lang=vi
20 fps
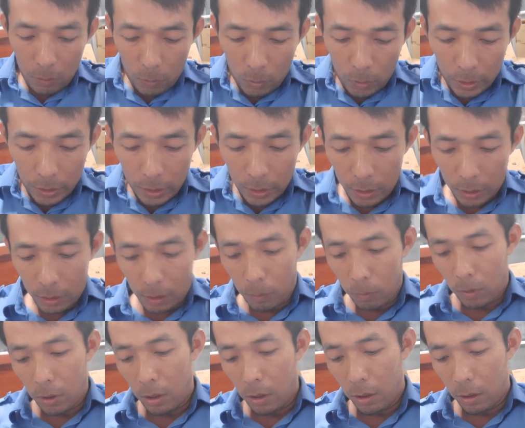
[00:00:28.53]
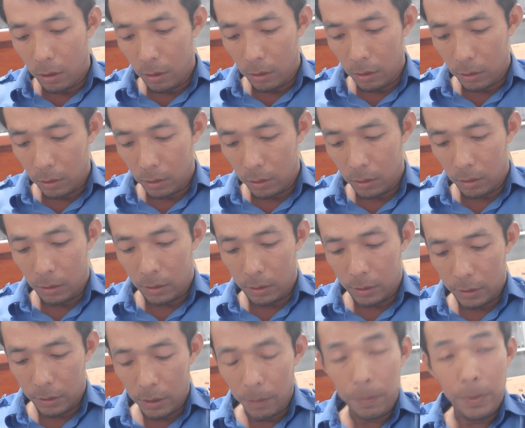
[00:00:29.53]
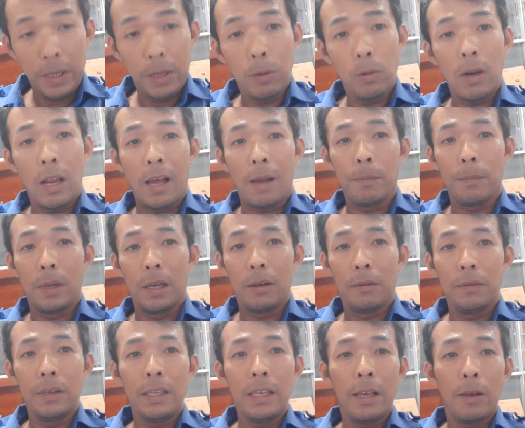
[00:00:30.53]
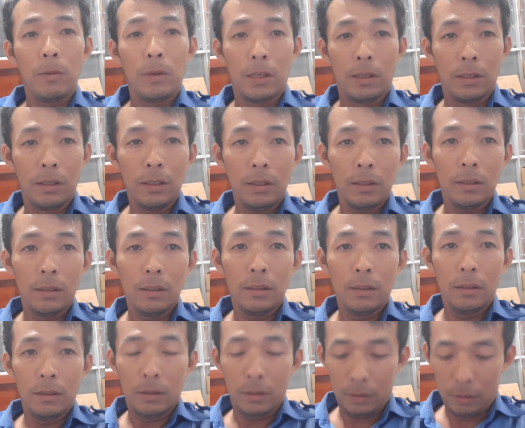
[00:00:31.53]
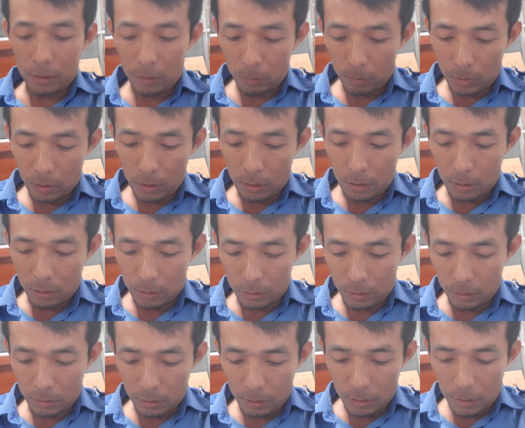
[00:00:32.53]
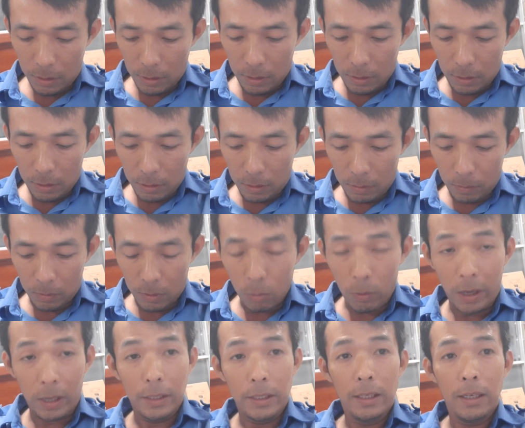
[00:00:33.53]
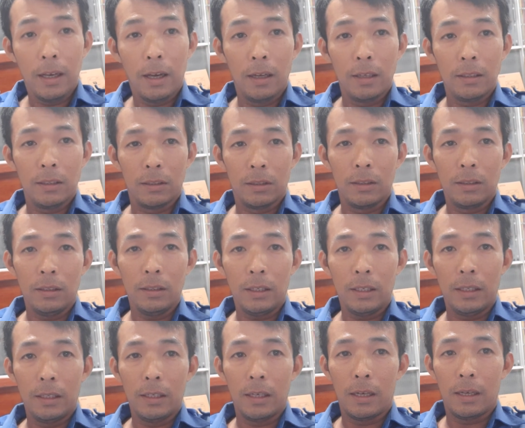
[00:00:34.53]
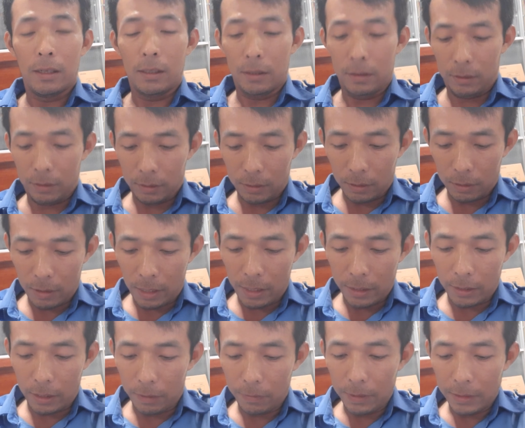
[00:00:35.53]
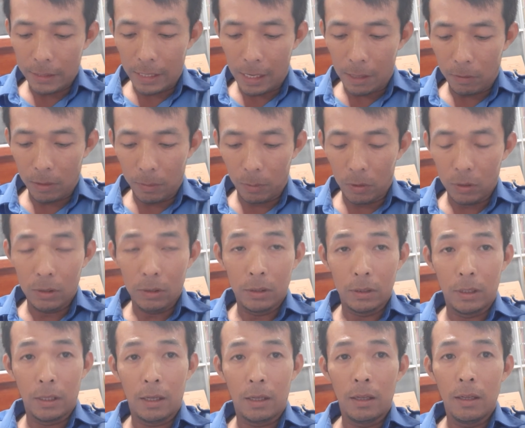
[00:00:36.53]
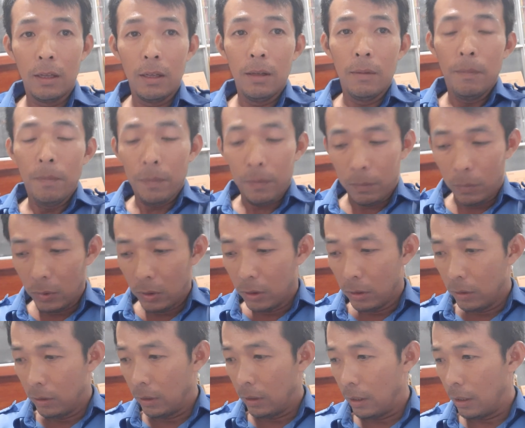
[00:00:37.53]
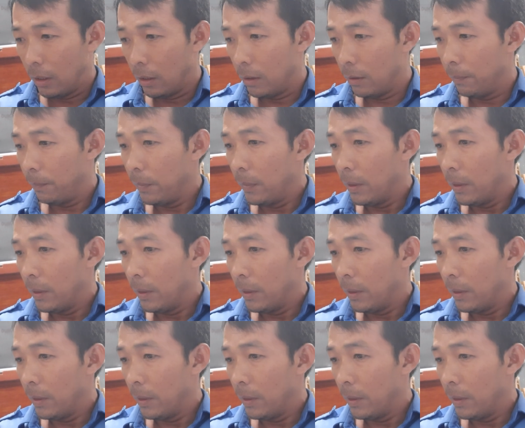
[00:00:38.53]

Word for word: Huy không có giúp Hiếu làm video nữa không có không có quản lý kênh nữa thì à, từ đây trở về sau thì mọi người à, mọi người à,